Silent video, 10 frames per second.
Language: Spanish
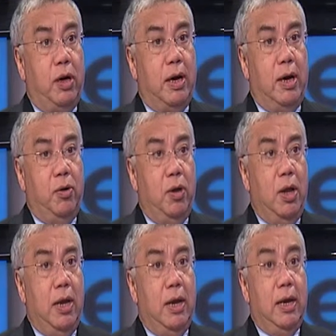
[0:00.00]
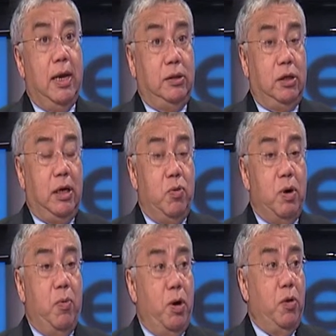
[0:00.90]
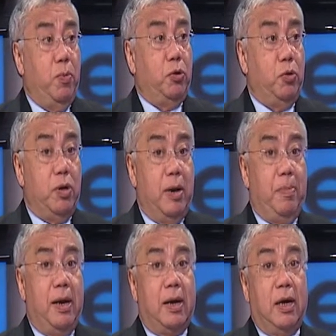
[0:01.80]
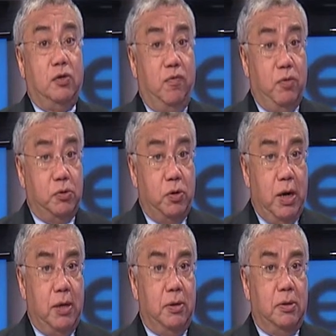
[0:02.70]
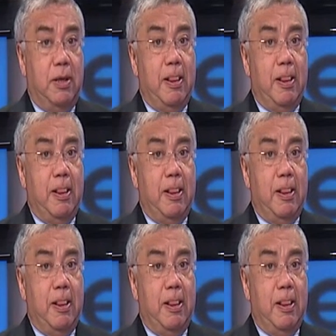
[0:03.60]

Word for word: regalos y esta es una buena oportunidad para que esos funcionarios